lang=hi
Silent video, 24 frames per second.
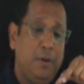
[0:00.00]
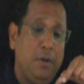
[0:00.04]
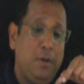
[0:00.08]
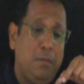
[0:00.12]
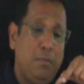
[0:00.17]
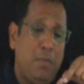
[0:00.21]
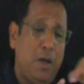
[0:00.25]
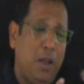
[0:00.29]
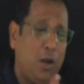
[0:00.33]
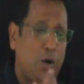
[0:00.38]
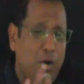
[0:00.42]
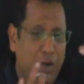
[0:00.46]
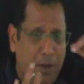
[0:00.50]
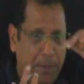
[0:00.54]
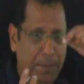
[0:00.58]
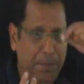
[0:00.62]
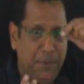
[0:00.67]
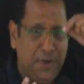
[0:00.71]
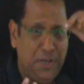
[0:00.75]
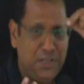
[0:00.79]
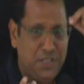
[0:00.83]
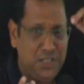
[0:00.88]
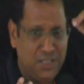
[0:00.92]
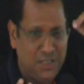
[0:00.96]
मान लो
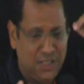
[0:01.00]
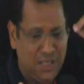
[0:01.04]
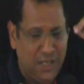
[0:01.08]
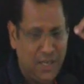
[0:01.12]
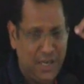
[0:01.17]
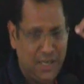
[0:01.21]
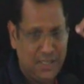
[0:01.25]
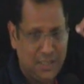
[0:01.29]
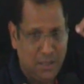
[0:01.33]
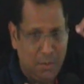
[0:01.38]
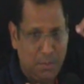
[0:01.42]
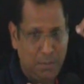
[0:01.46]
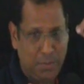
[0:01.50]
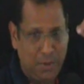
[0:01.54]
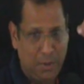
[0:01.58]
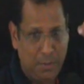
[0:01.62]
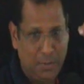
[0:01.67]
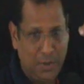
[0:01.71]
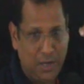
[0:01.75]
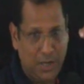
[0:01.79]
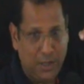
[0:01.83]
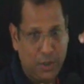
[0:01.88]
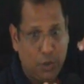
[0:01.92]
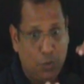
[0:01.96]
डिप्रीसिएशन का एग्जांपल
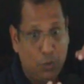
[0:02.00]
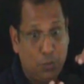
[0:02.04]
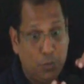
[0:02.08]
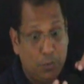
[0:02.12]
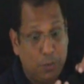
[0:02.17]
मैं लेता हूं